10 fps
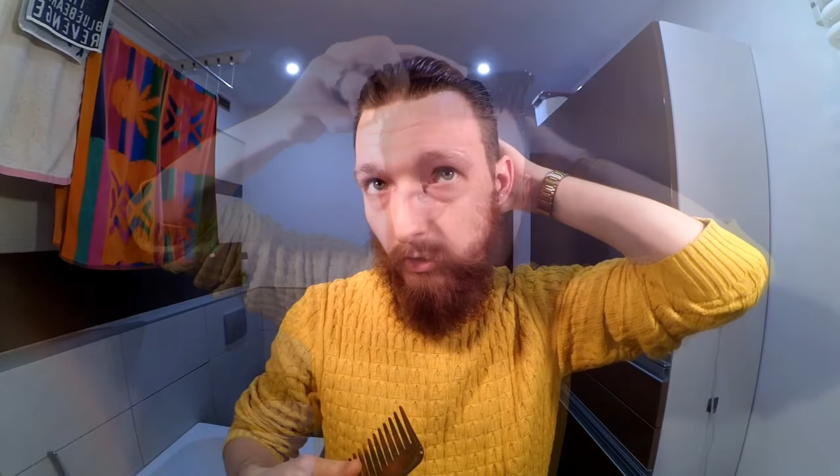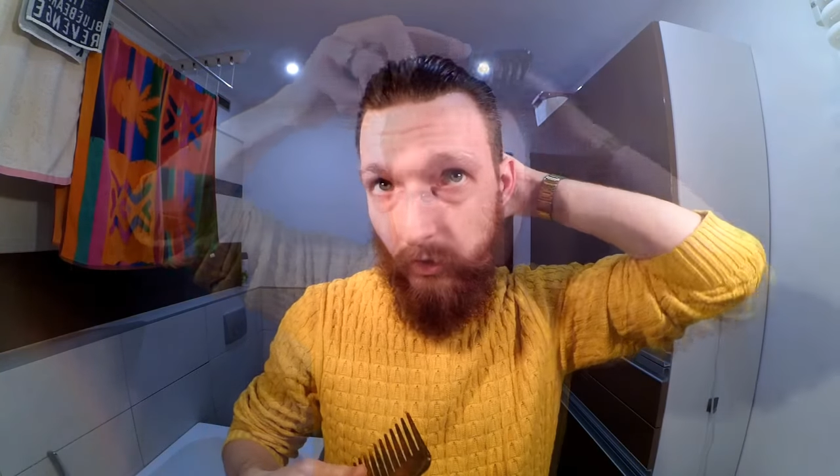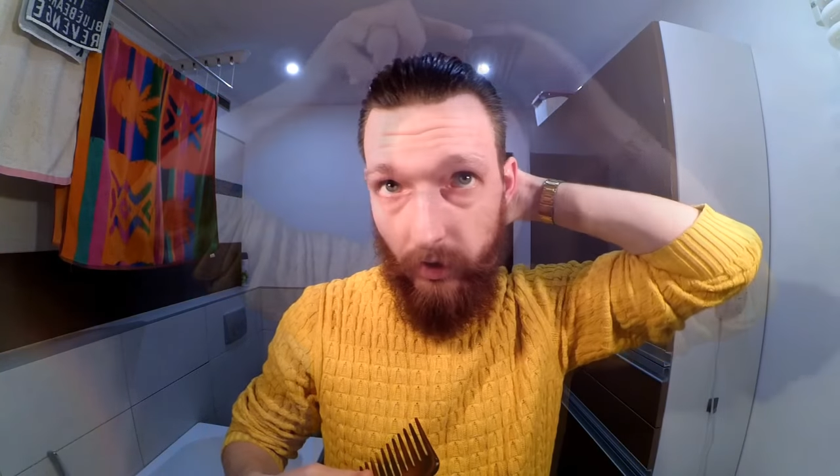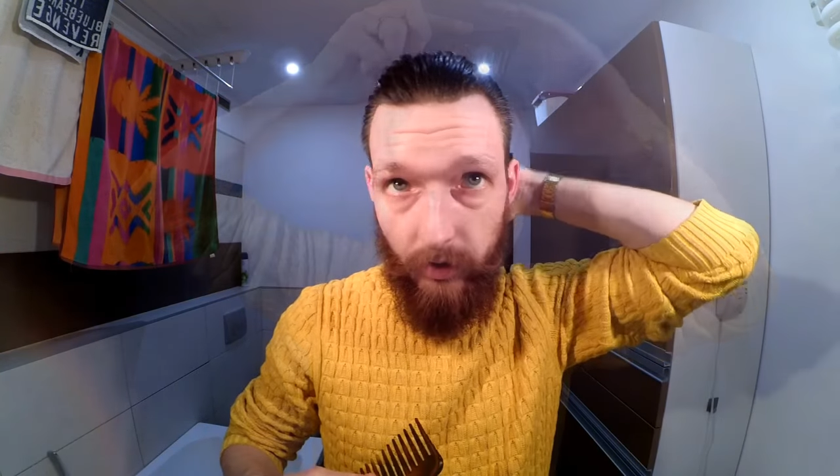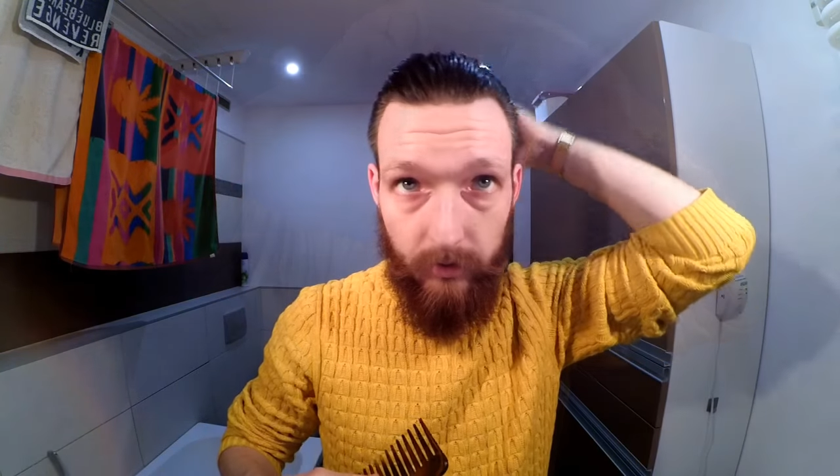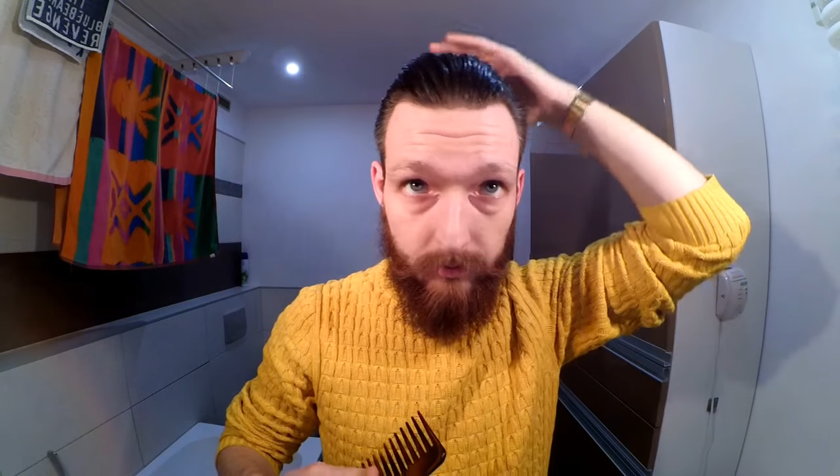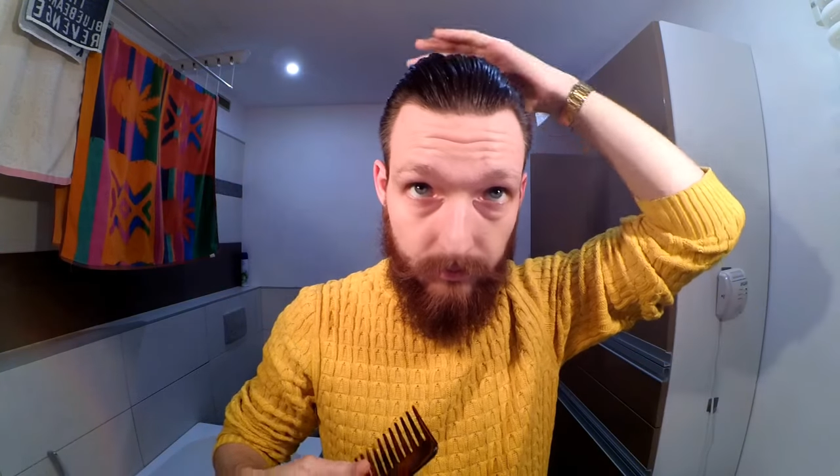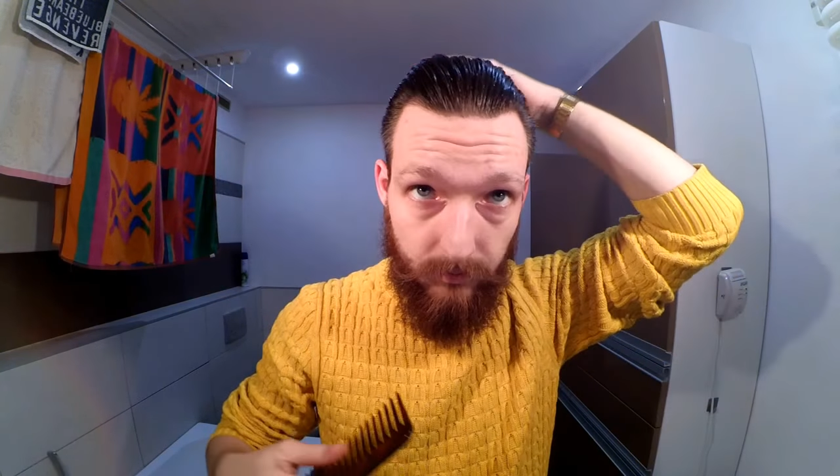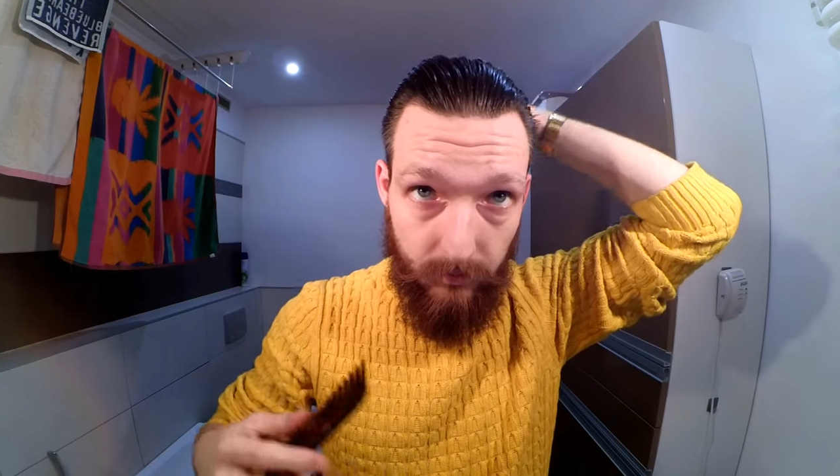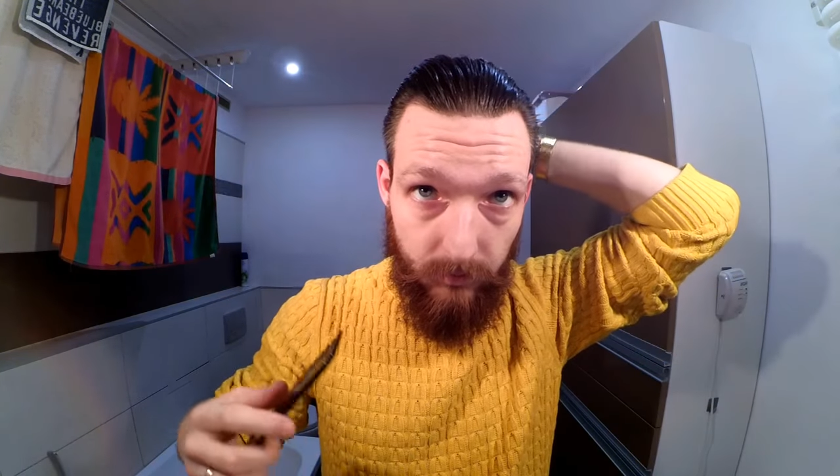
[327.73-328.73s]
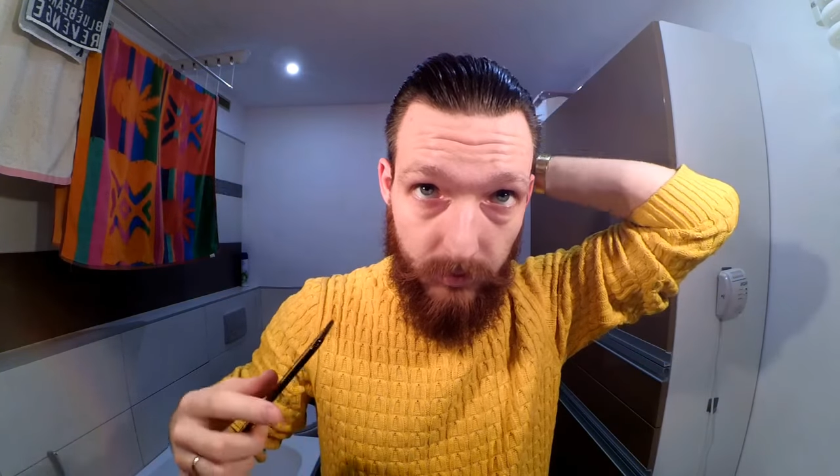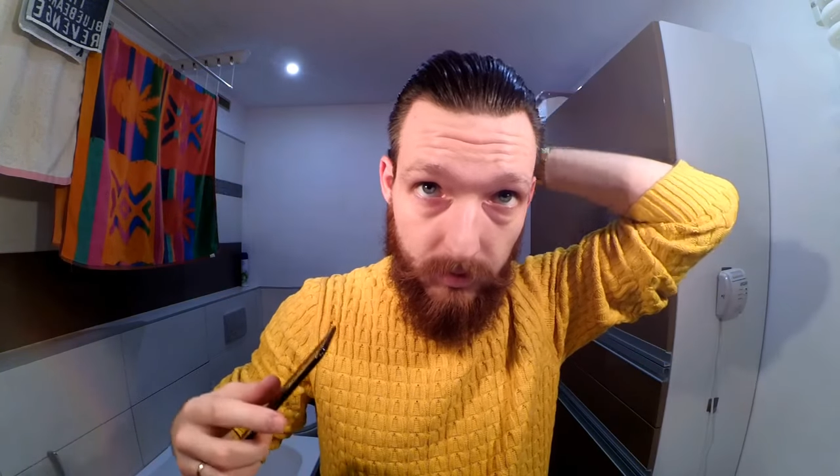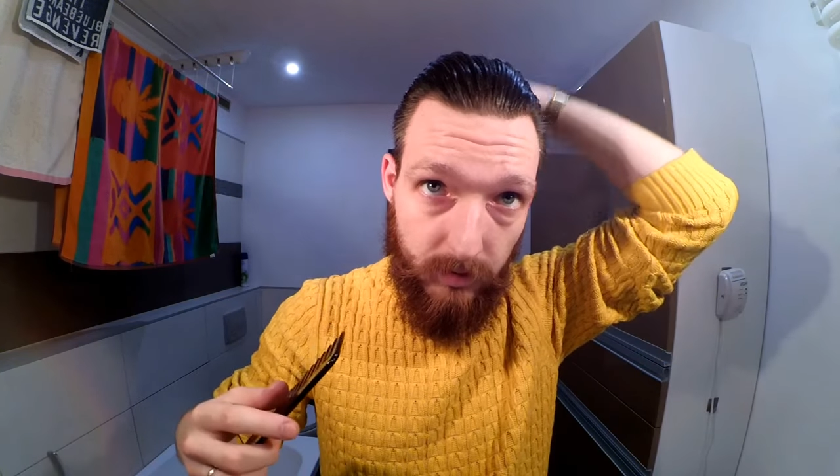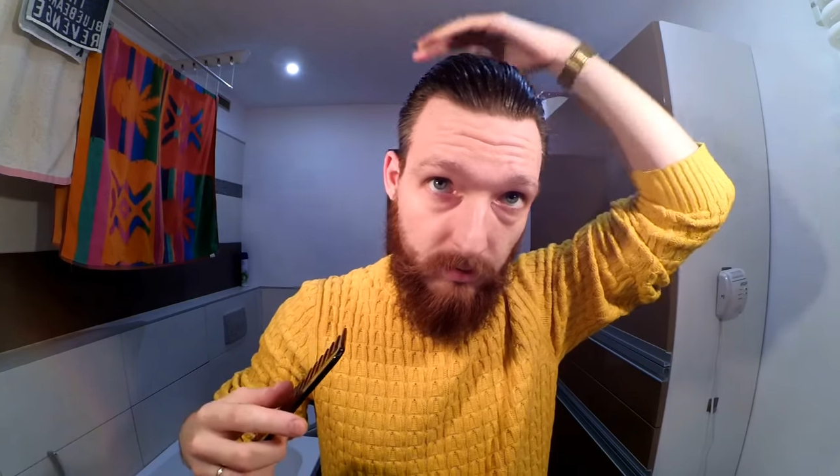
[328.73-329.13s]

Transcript: Ok, myślę,